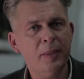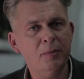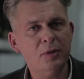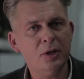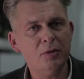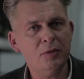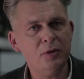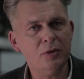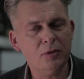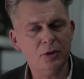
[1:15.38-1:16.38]
przydarzyła w
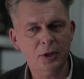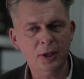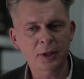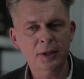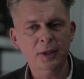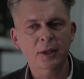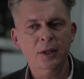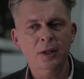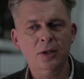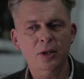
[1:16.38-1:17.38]
ciągu życia,
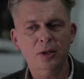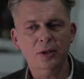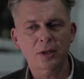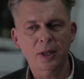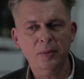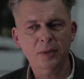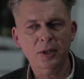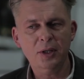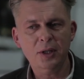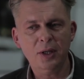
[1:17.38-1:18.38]
to dla
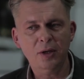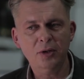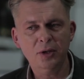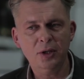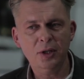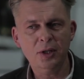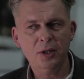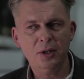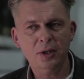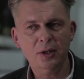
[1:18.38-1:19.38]
mnie starość
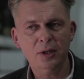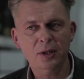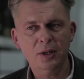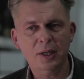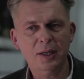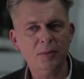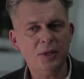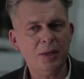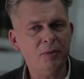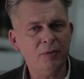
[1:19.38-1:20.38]
jest y, takim
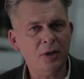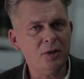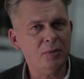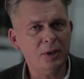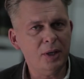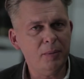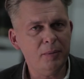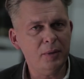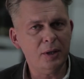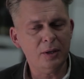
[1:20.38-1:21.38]
samym ważnym
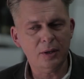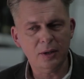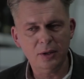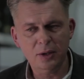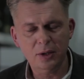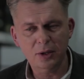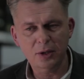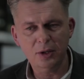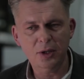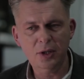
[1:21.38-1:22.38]
etapem jak
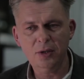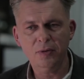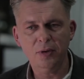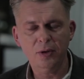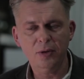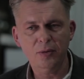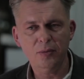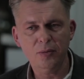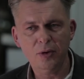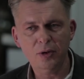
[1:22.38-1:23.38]
dzieciństwo,
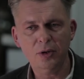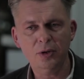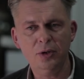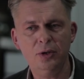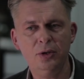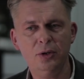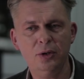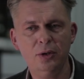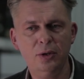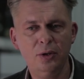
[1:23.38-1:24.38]
młodość,
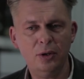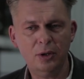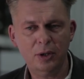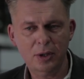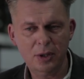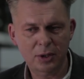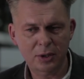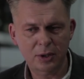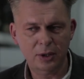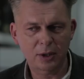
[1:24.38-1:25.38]

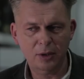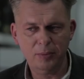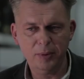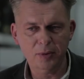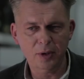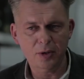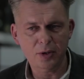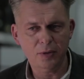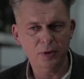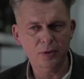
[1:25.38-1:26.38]
okres takiego pełnego
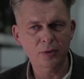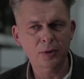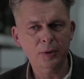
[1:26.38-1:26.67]
rozkwitu